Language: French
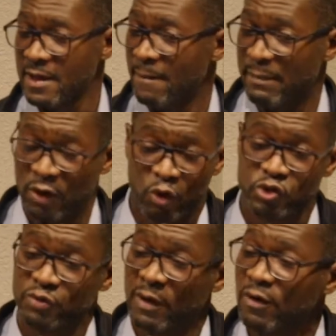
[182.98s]

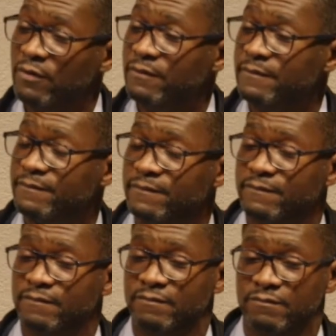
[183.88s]
Malheureusement,
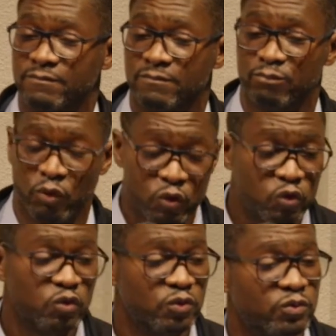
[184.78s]

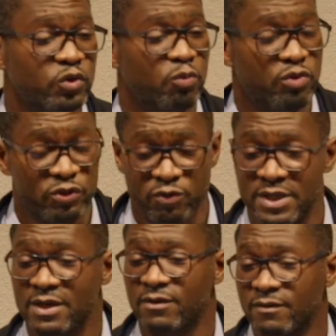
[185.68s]
beaucoup, depuis
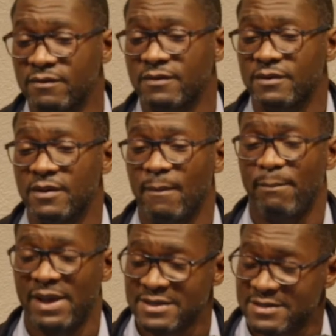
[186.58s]
2000 ans,
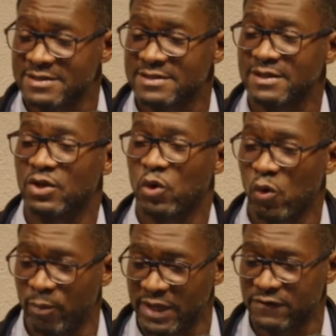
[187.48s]
passent
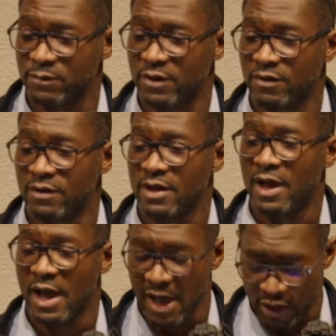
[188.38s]
complètement à